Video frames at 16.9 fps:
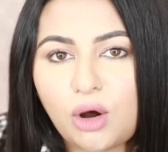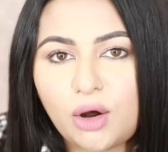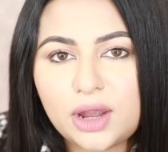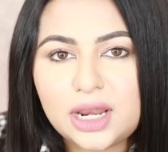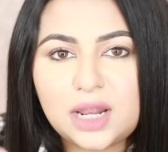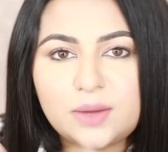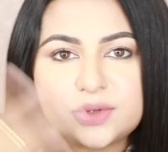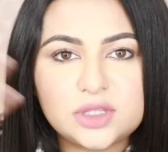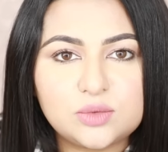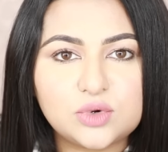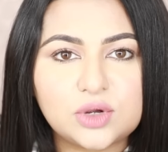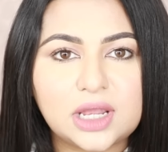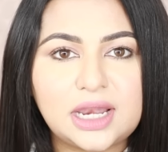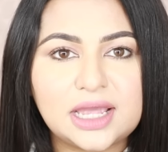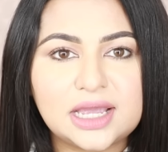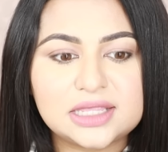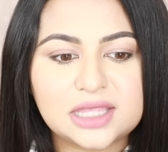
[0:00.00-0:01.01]
অয়েল আমাদের
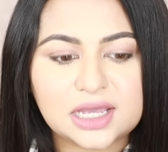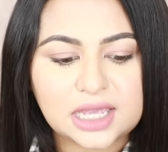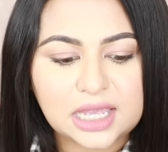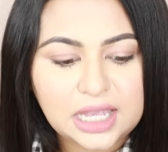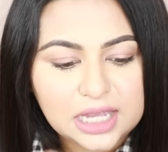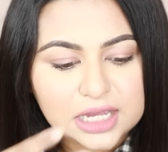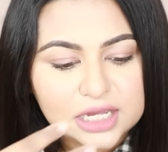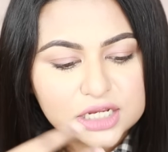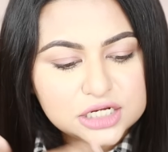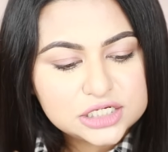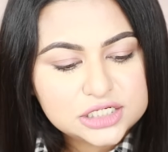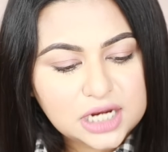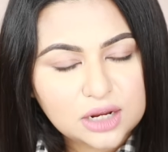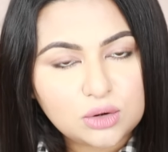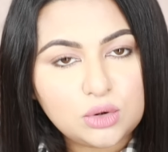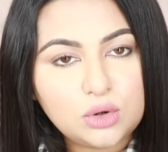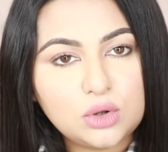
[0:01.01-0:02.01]
মুখে লেগে থাকে
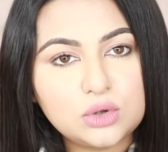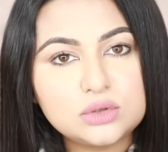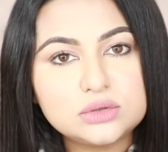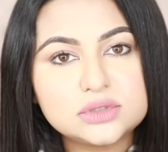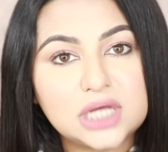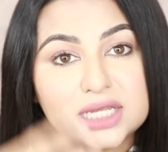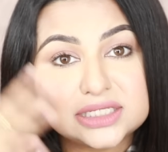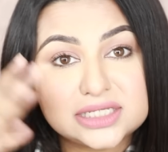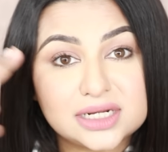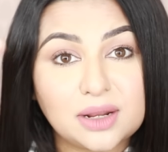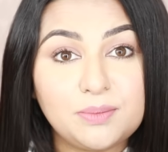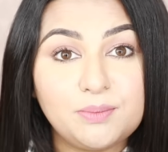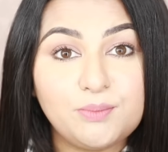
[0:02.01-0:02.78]
সেগুলো তাছাড়া